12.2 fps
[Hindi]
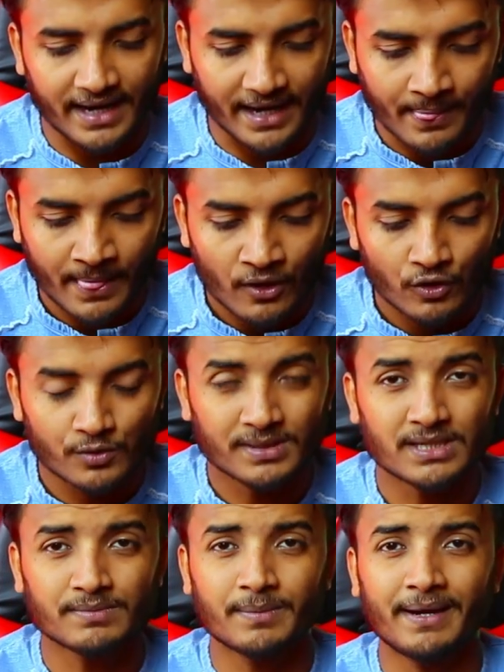कर लेना
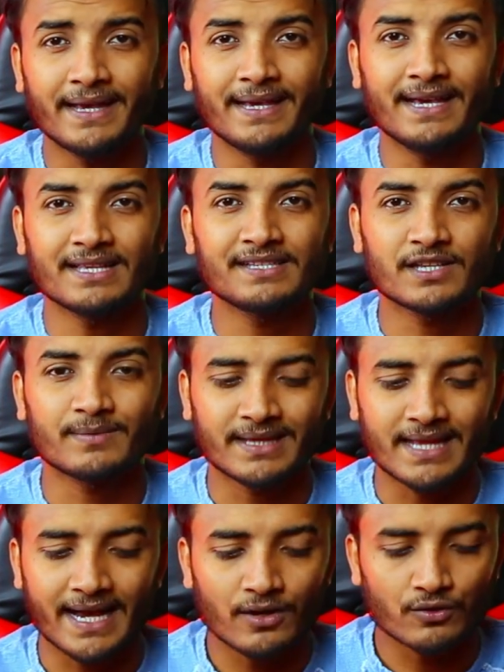उसमें सबसे पहले ई एस ई एस
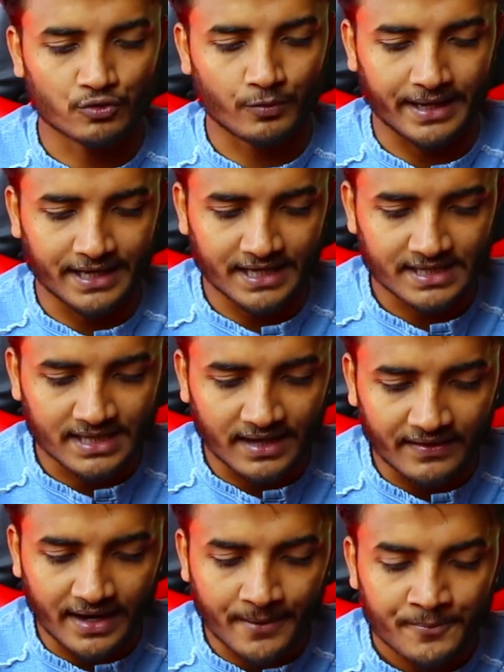बताएगा उस पर ई एस
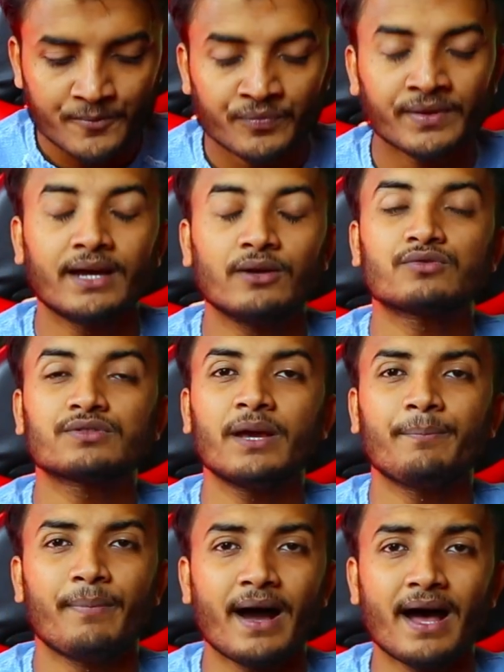कर देना एंड
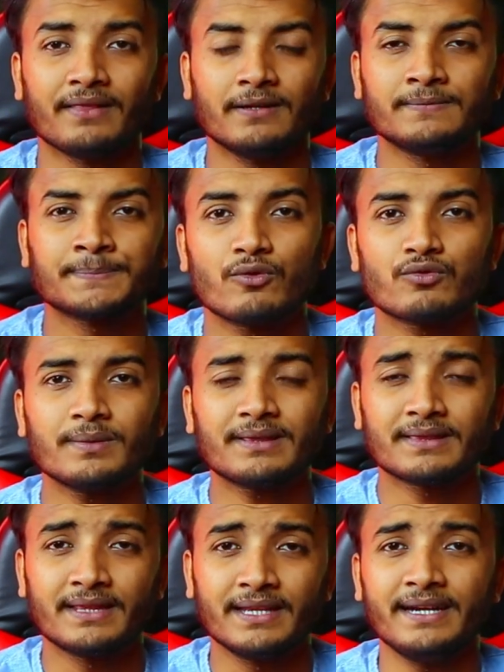उसके बाद एंड उसके
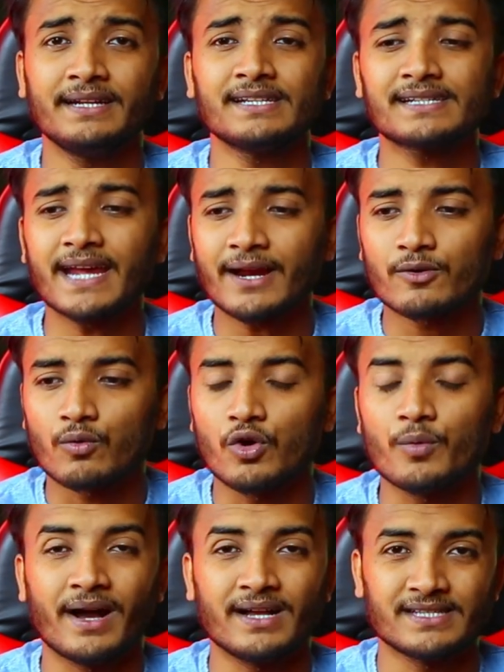बाद थ्री डिजिट का एक
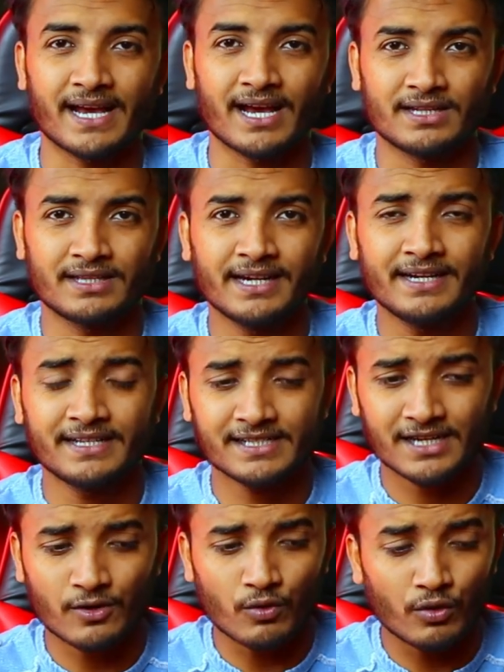कोड मंगा जाएगा थ्री
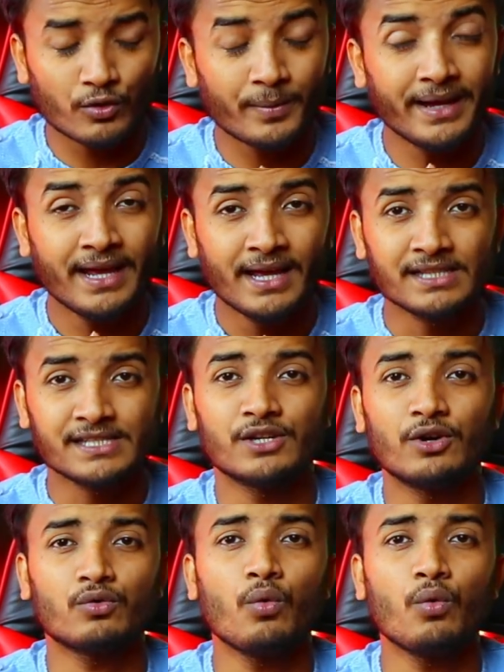डिजिट का कोड में जीरो